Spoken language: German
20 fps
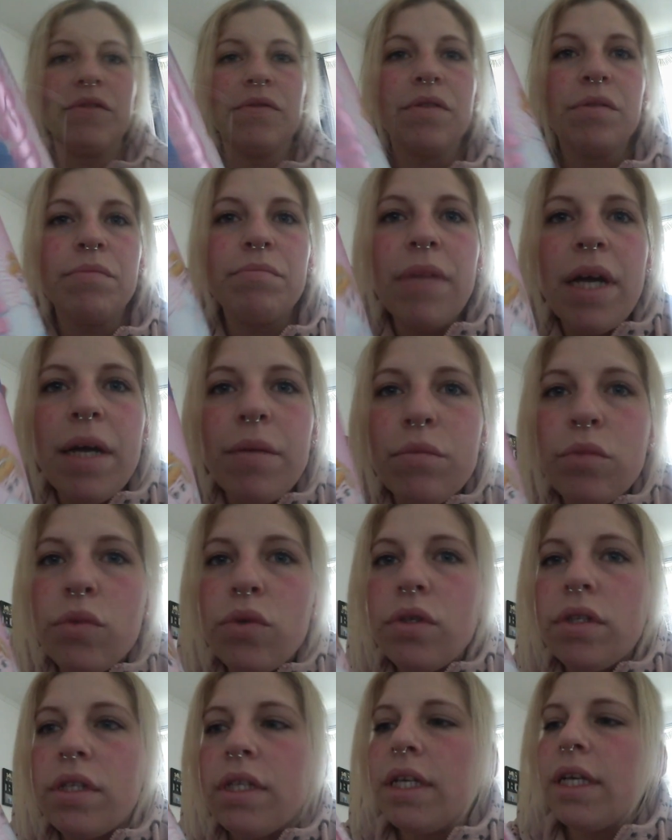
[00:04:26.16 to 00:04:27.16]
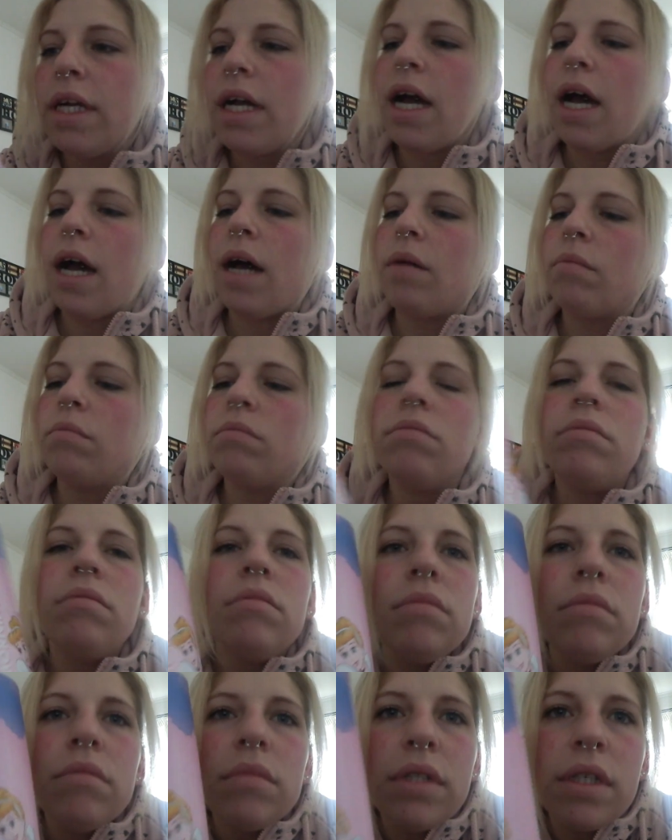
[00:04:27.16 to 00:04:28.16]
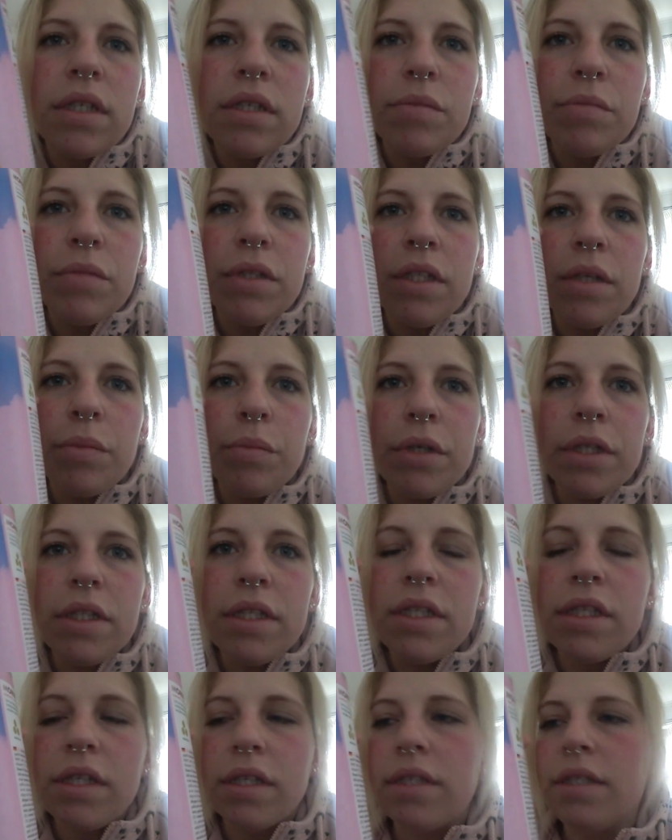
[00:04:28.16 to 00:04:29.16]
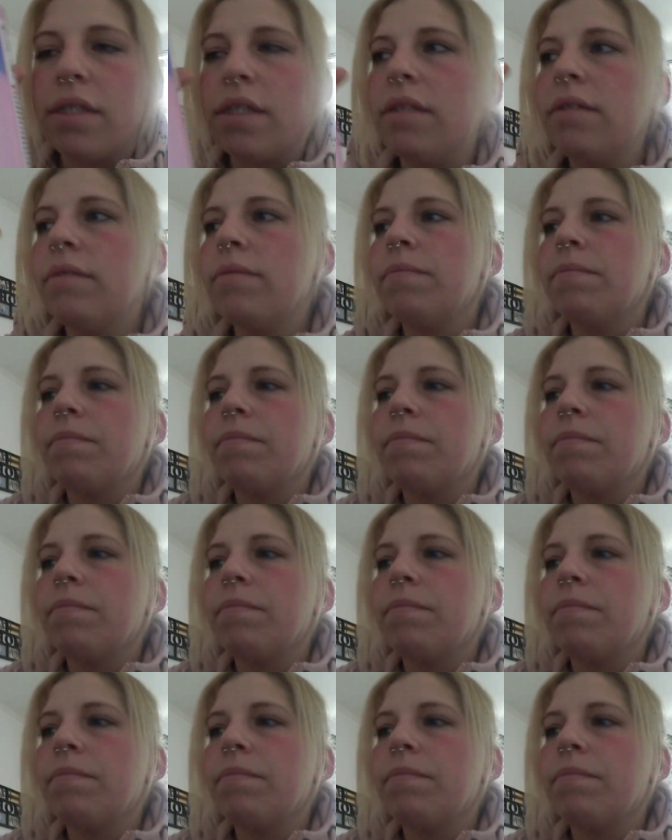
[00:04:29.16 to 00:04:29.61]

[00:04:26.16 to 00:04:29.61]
von meinem Müsli kam das mit der Prinzessin.